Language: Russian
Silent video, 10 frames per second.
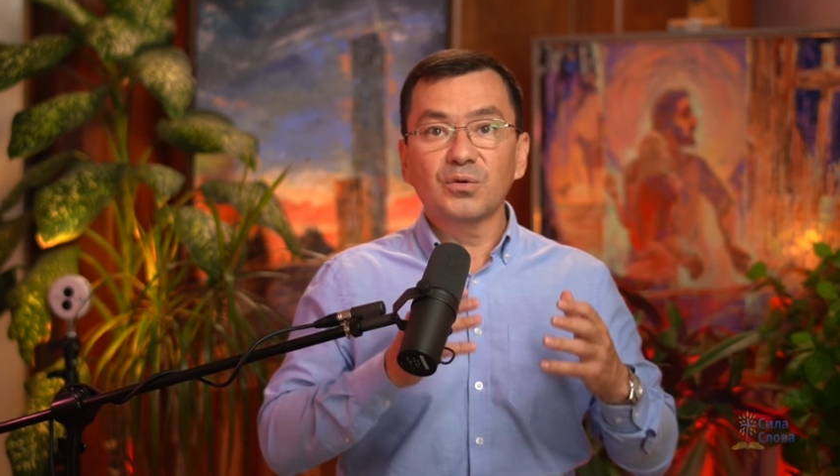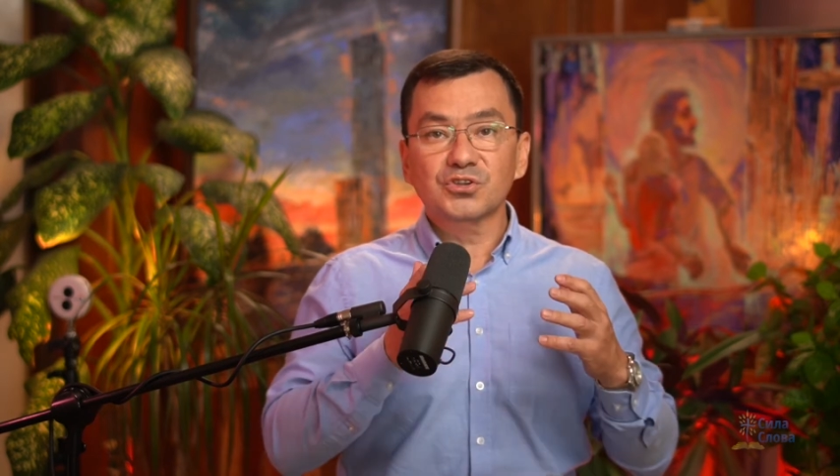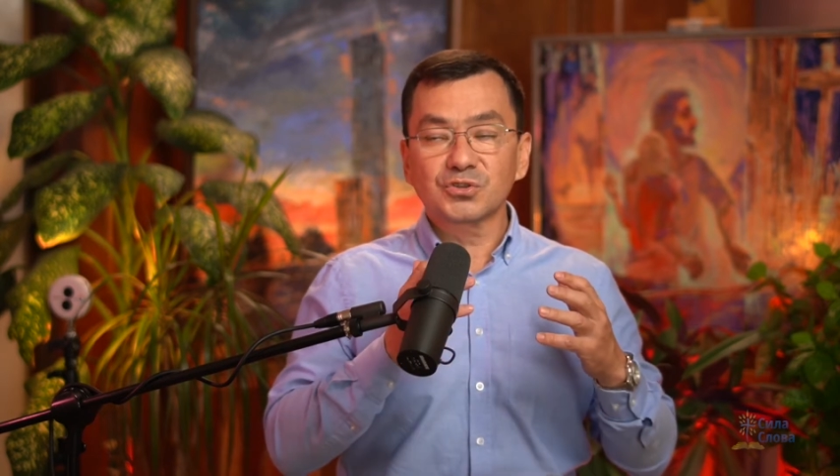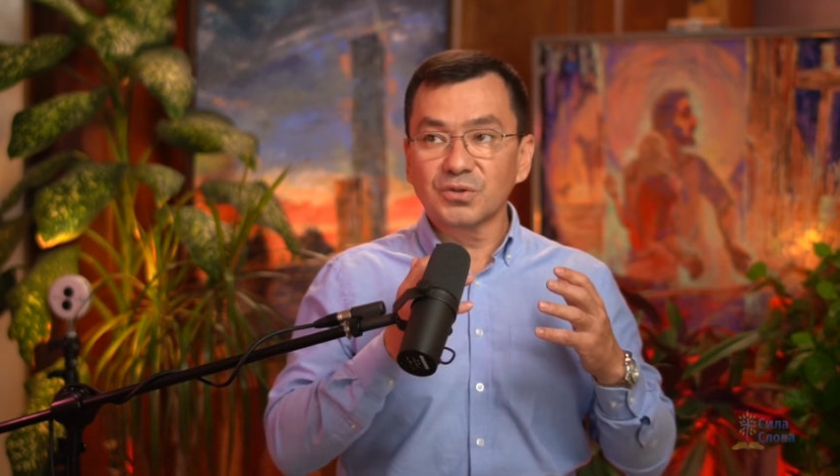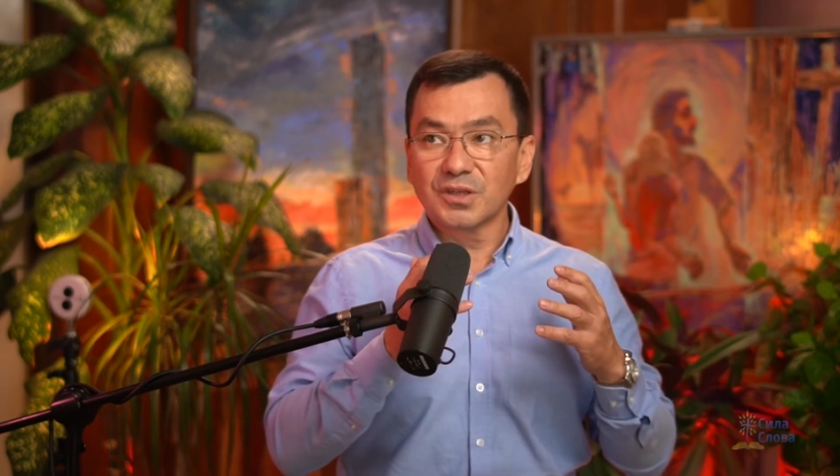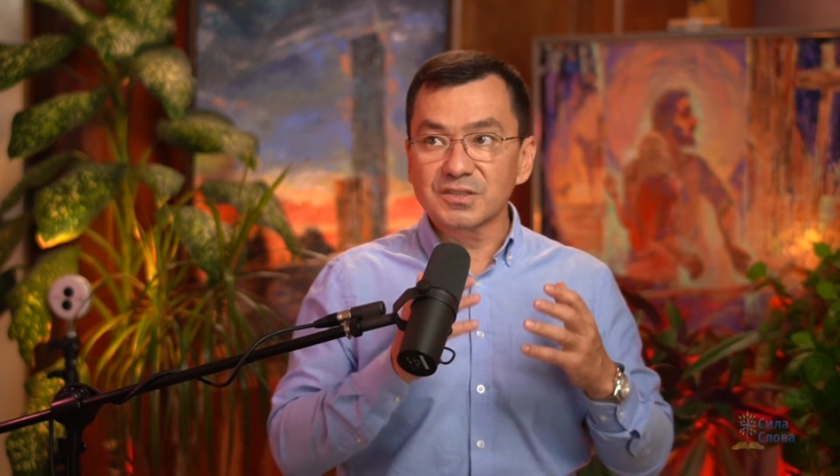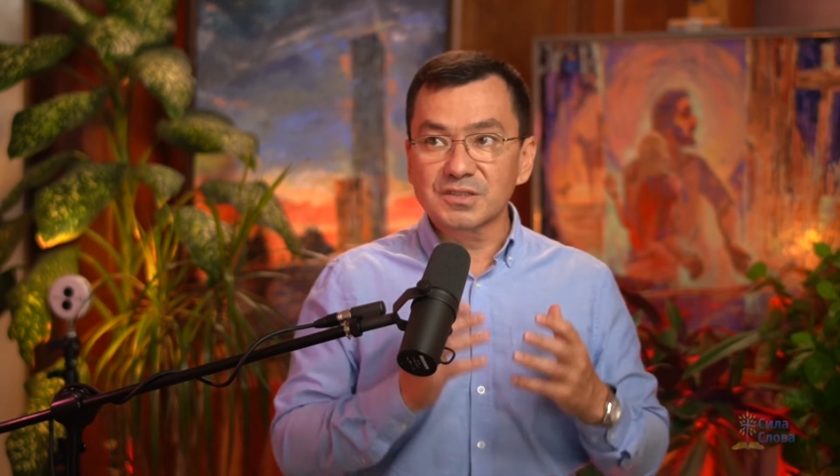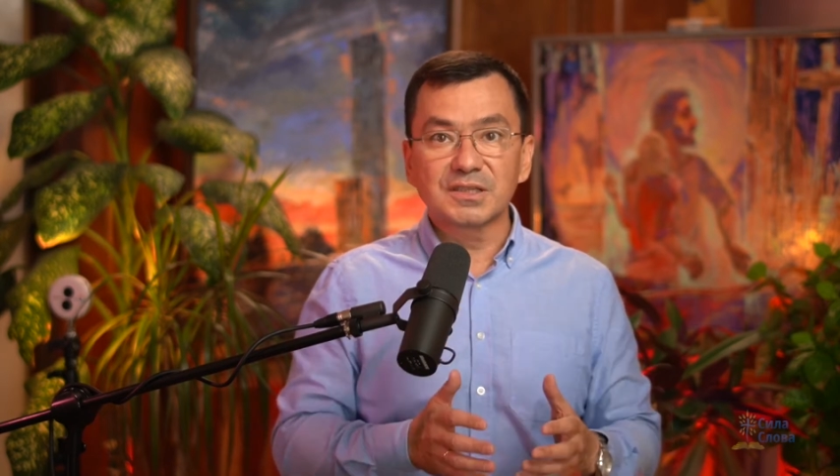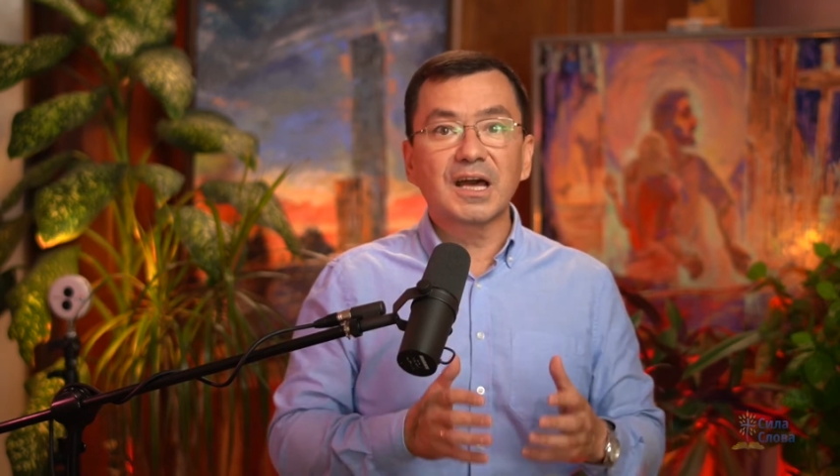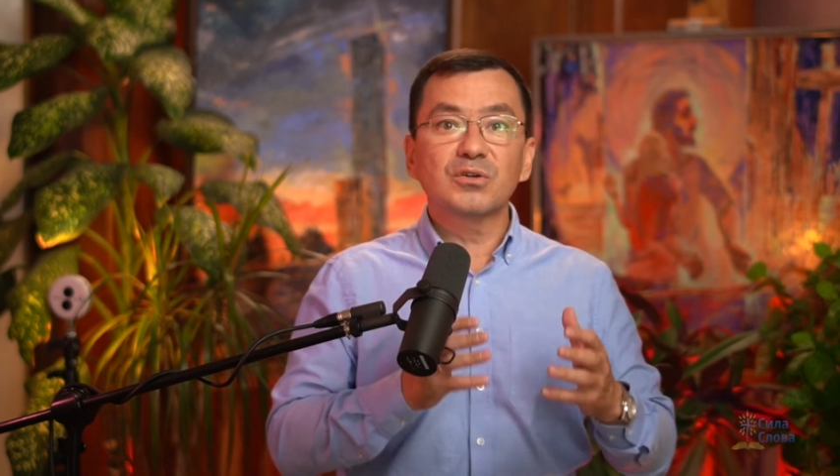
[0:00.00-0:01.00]
что я
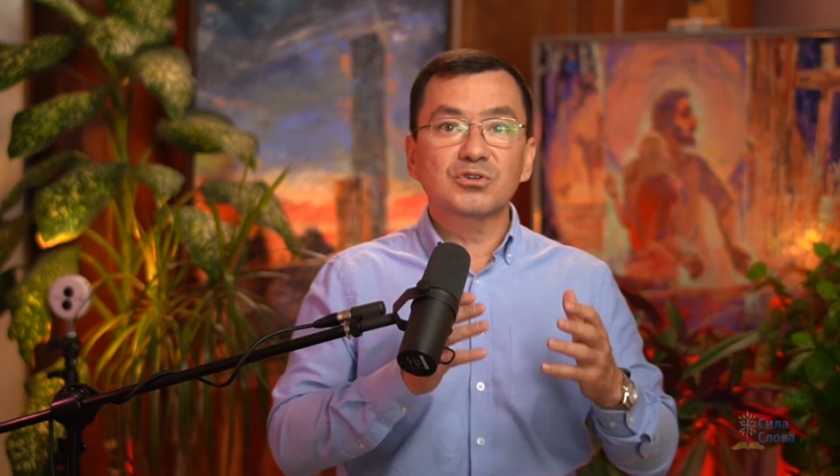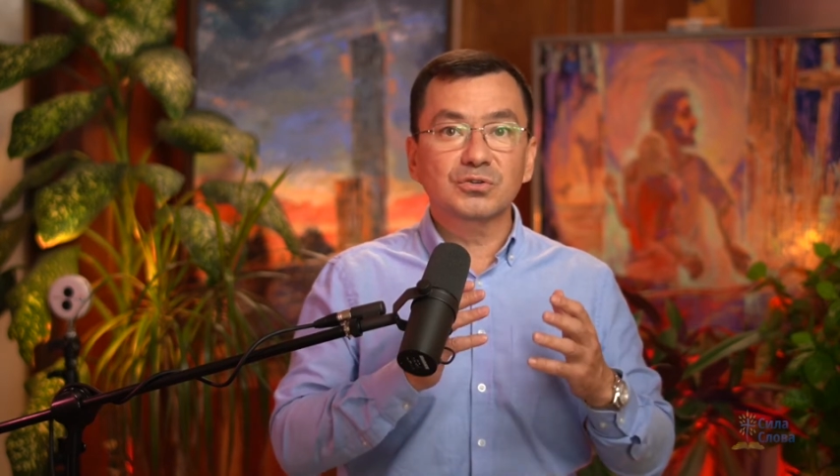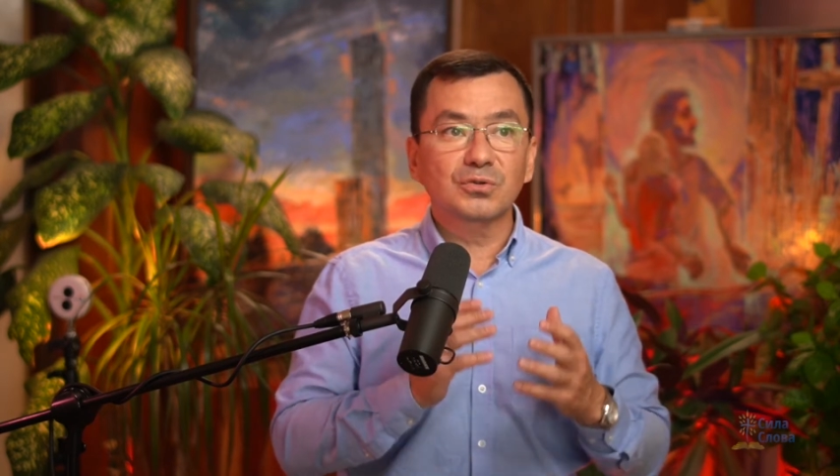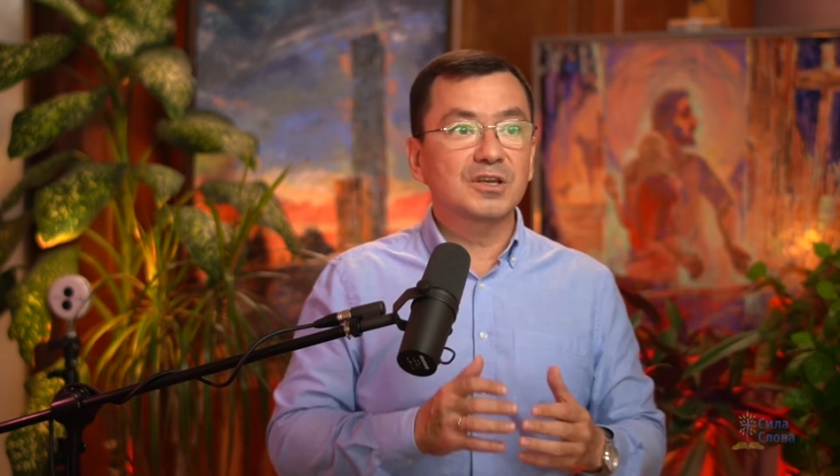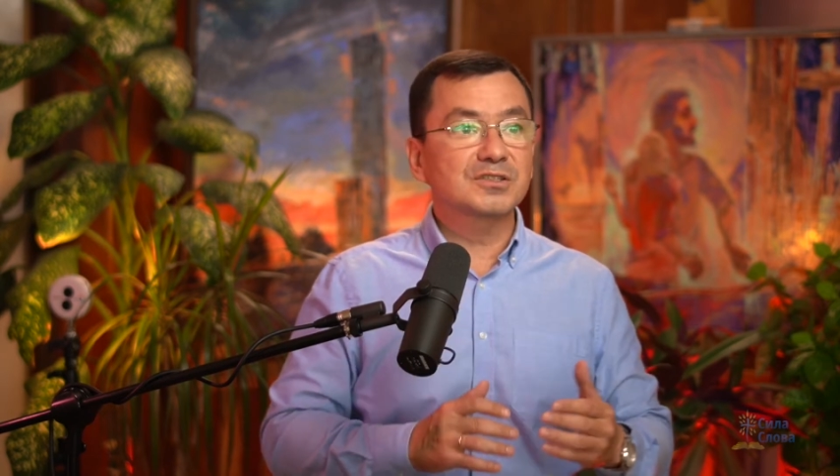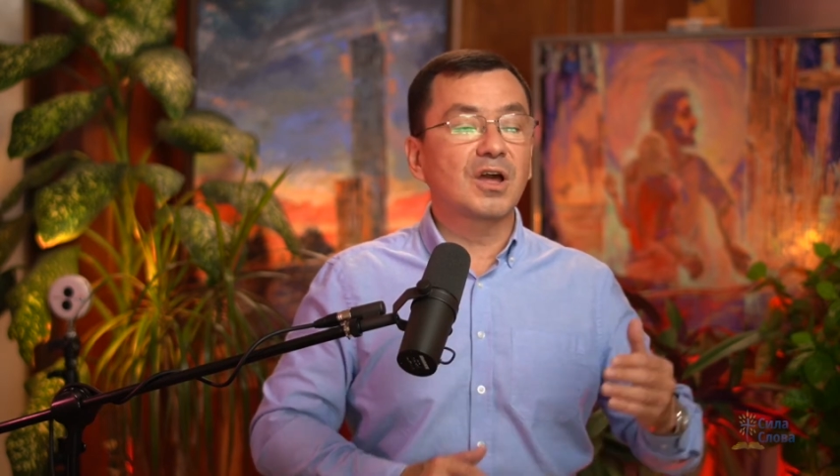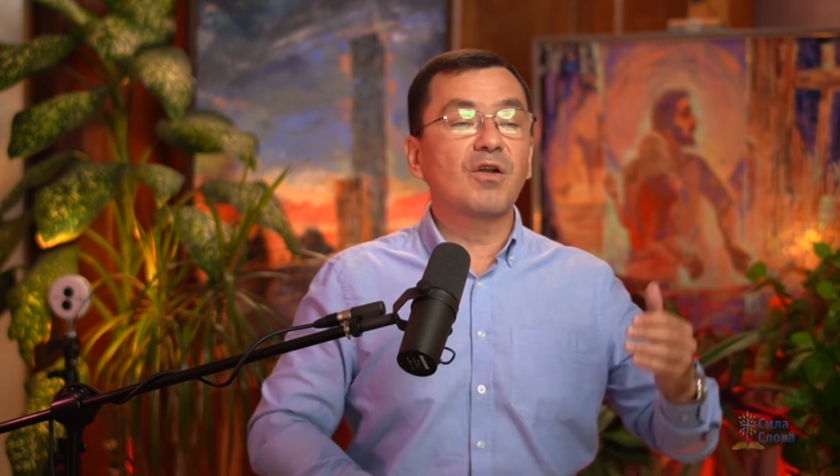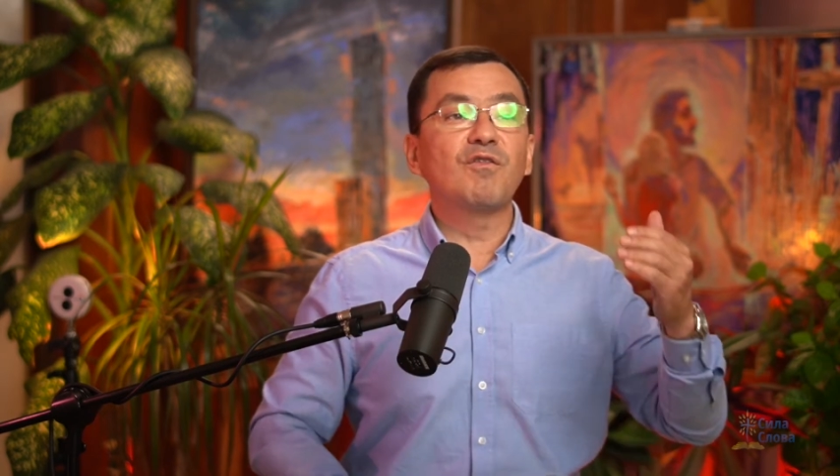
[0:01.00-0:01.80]
знаю, что я знаю».